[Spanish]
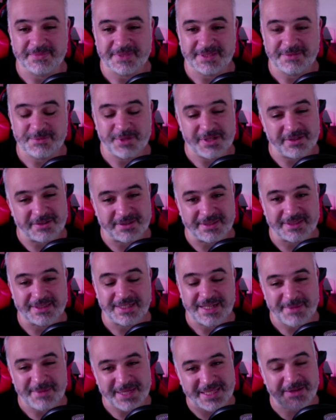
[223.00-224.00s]
bueno,
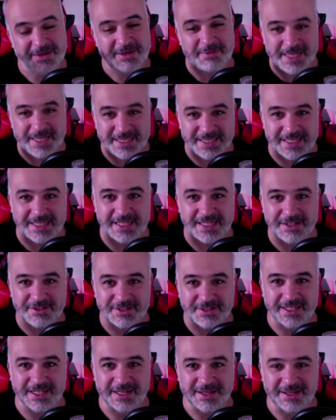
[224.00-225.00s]
lamentablemente creo
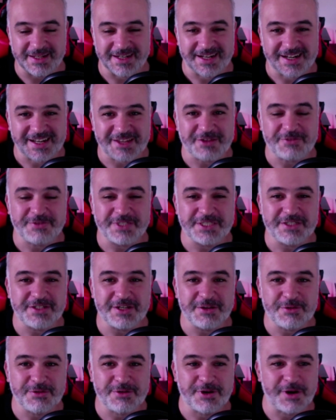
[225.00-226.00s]
que la, radioafición
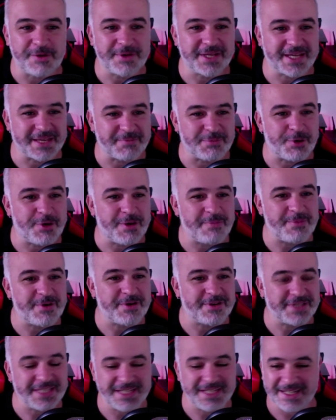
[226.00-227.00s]
es un hobby que poco a
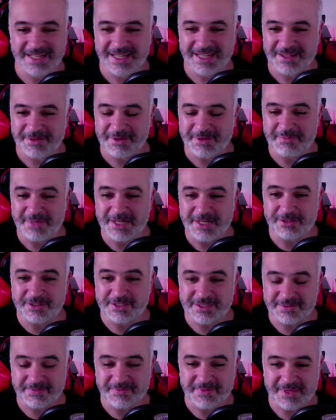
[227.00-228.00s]
poco tiene cada vez
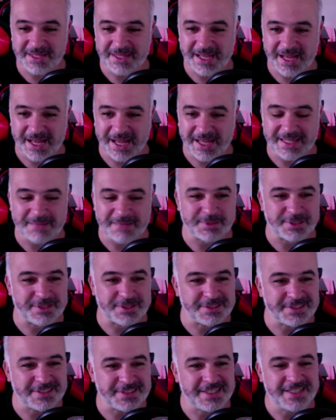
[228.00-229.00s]
menos
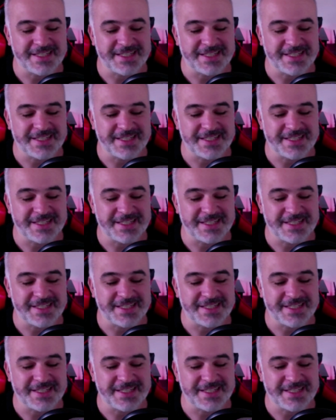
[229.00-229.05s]
adeptos.